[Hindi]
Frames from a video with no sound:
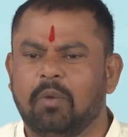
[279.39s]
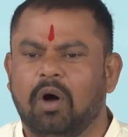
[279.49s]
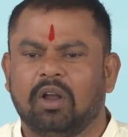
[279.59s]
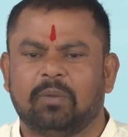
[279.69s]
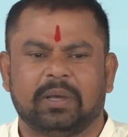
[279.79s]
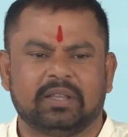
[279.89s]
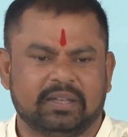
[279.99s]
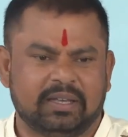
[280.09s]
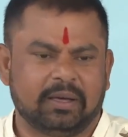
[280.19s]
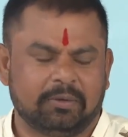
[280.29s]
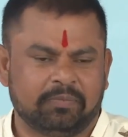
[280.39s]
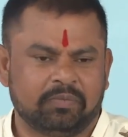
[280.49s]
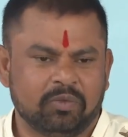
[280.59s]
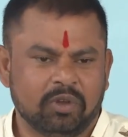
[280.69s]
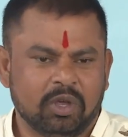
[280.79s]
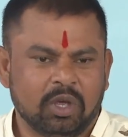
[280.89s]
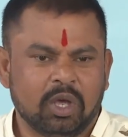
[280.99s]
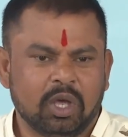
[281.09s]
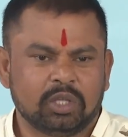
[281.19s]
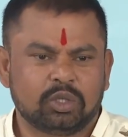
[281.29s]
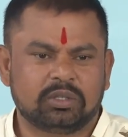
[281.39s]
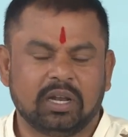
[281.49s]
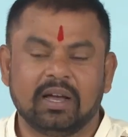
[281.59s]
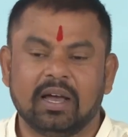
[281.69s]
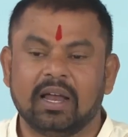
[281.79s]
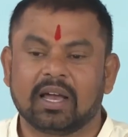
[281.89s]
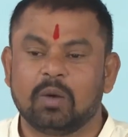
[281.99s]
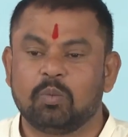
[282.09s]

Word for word: माहौल पैदा किया तो तेलंगाना का